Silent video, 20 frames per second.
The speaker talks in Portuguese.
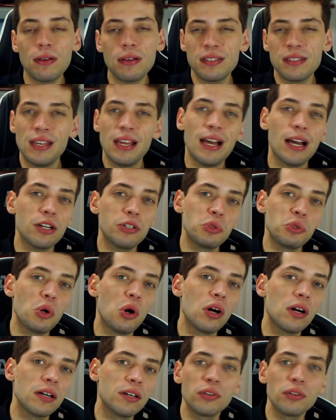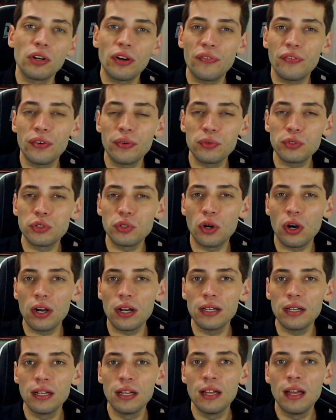o SK joga, que o North não
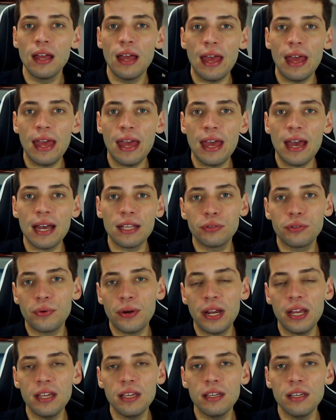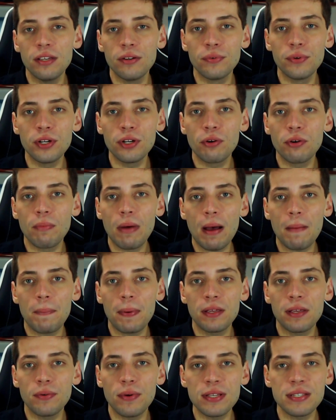joga, é a Train, e o único
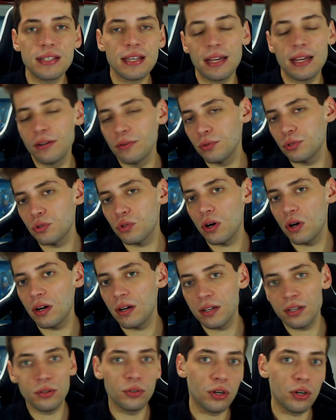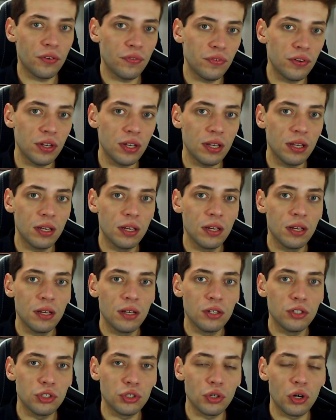mapa que o SK não joga, que o North
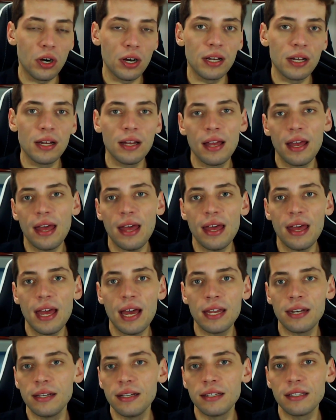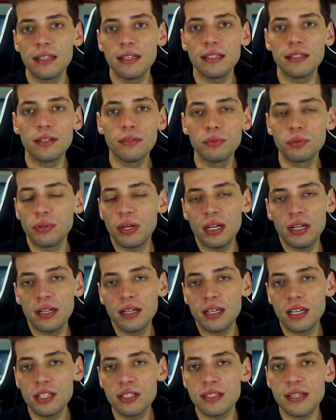joga, é a Nucky. Então Train e
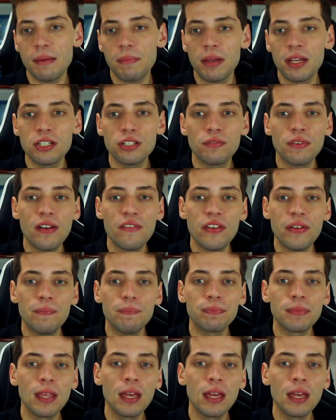Nucky a gente sabe que a gente não vai ver.